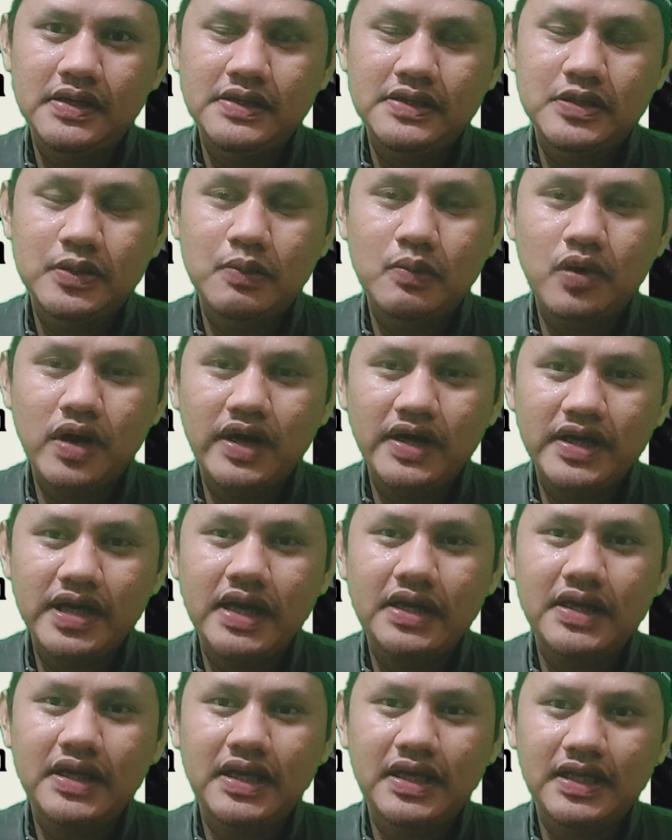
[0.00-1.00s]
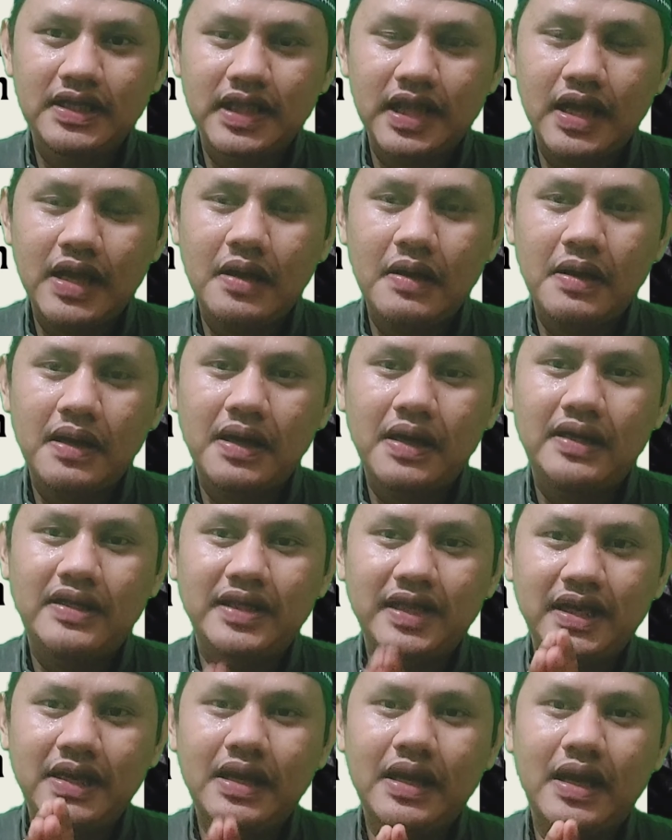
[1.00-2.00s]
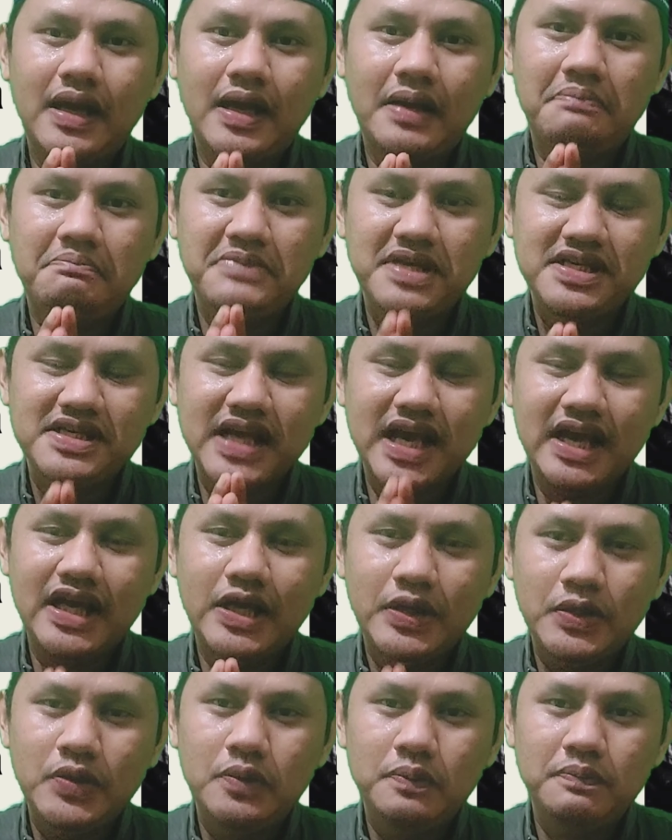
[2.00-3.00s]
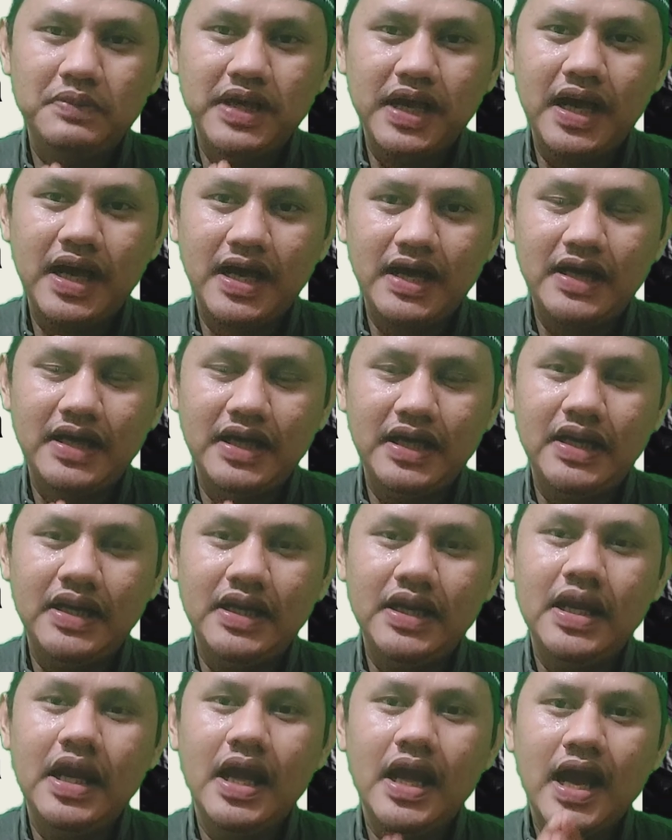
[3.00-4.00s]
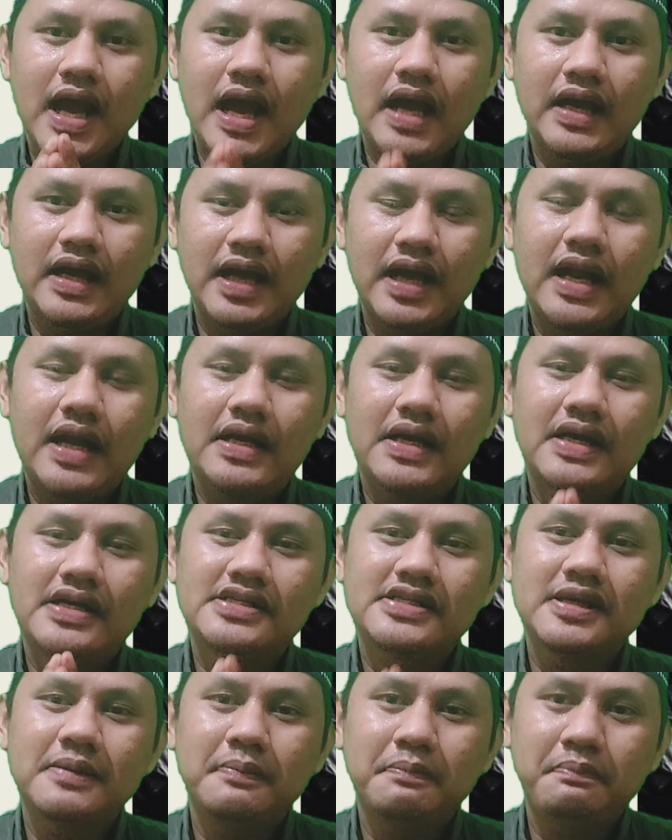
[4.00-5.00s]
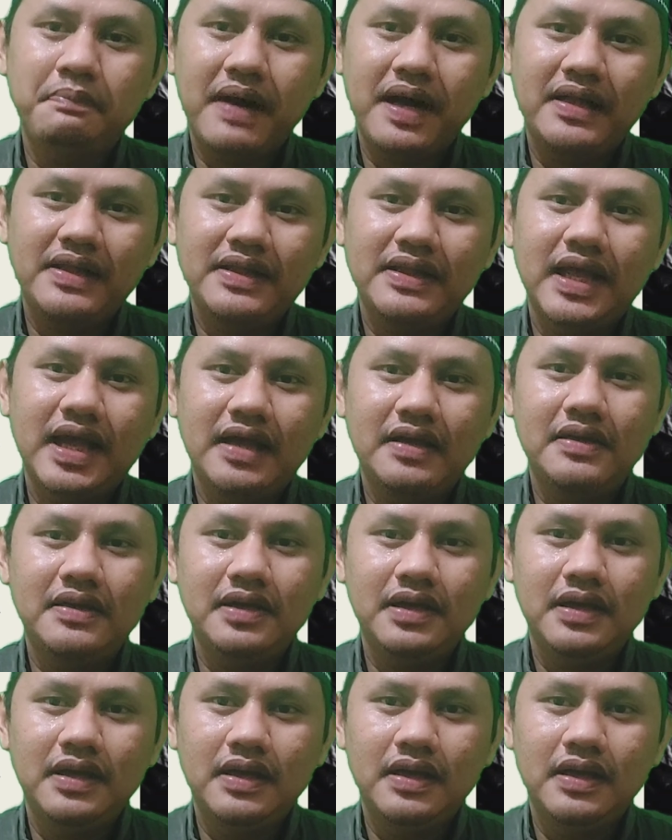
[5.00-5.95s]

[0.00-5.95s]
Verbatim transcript: Semuanya kita ketika bisa hidup di hari ini adalah kesempatan